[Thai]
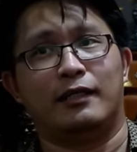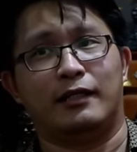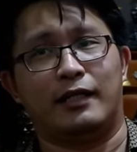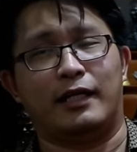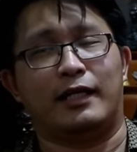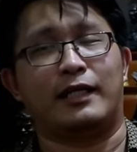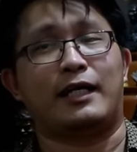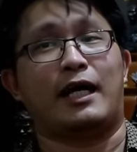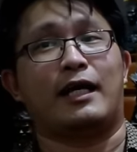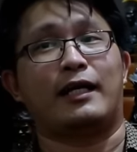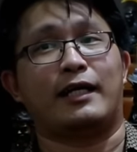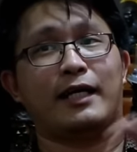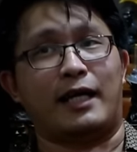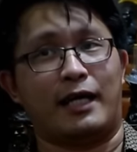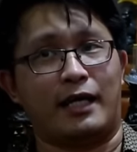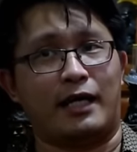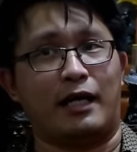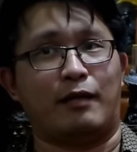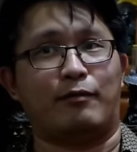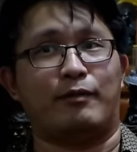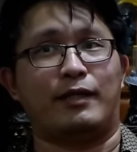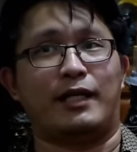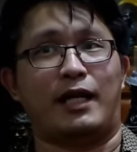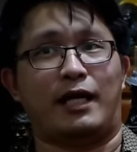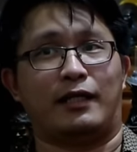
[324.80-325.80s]
ในการแก้ไข
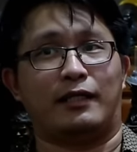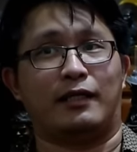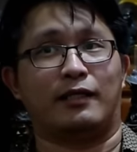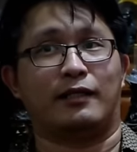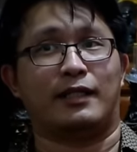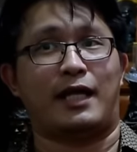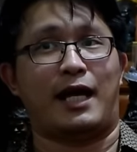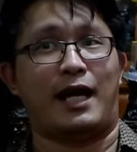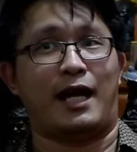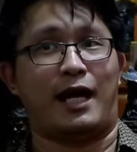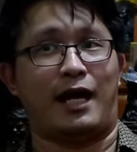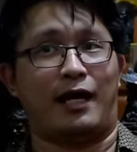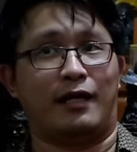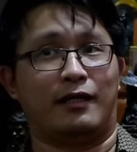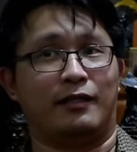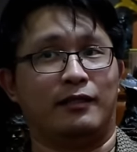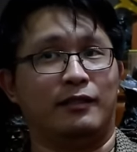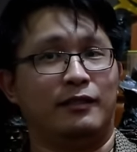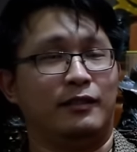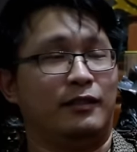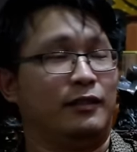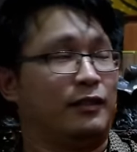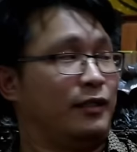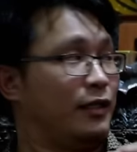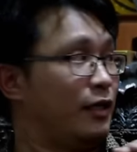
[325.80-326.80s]
ปัญหาต่า
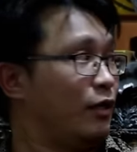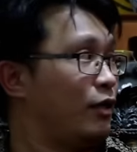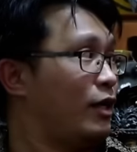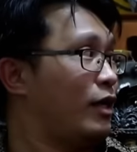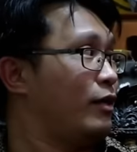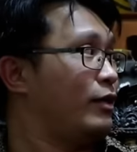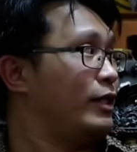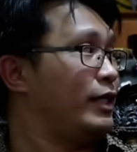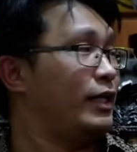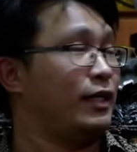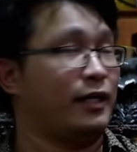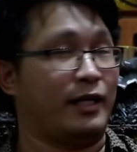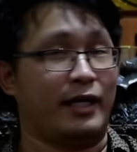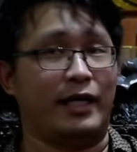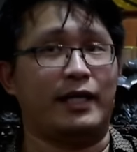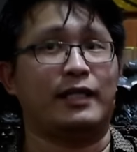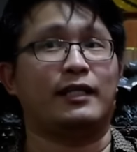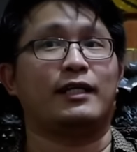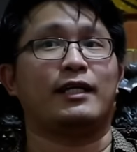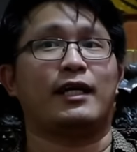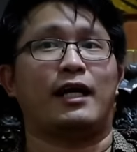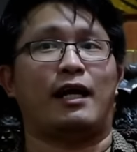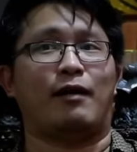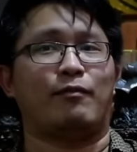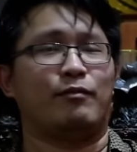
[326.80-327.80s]
งๆ แล้วคราวนี้ฤท
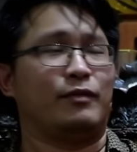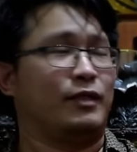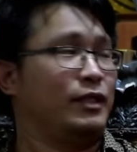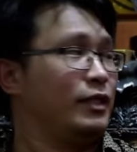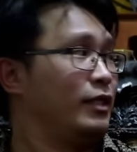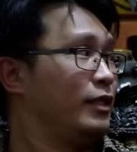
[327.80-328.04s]
ธิ์ครับ